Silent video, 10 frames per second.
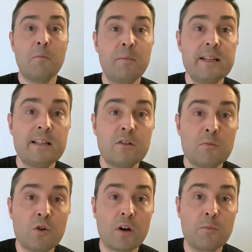mais il
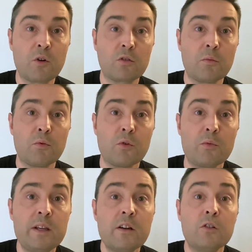demeure important pour
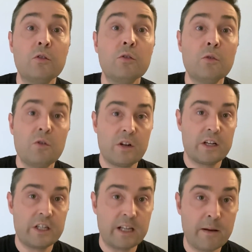lui de ne
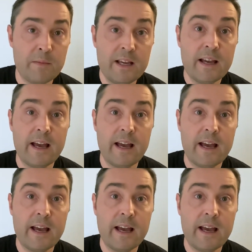jamais